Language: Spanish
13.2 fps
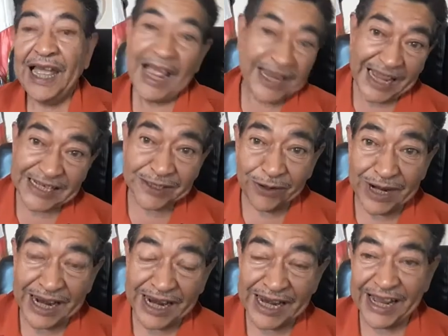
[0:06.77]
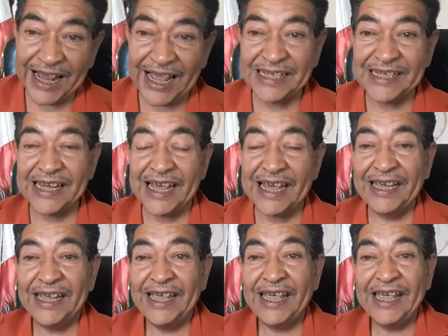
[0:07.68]
¿Acaso la elegancia
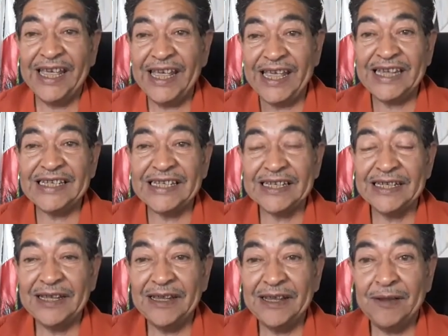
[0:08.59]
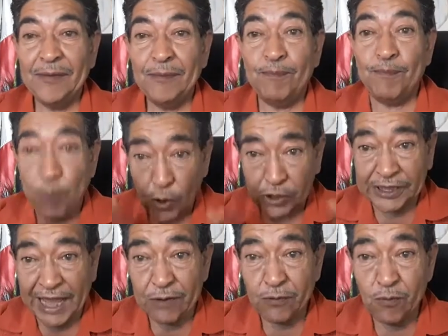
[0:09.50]
es
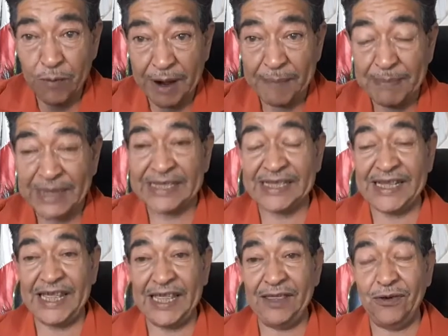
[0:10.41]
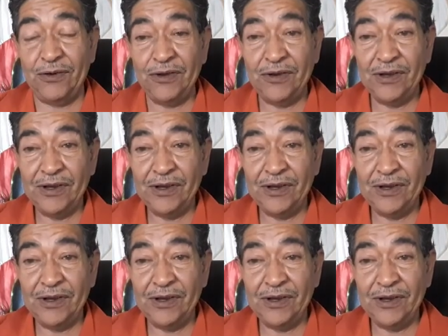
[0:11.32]
portar un buen vestido,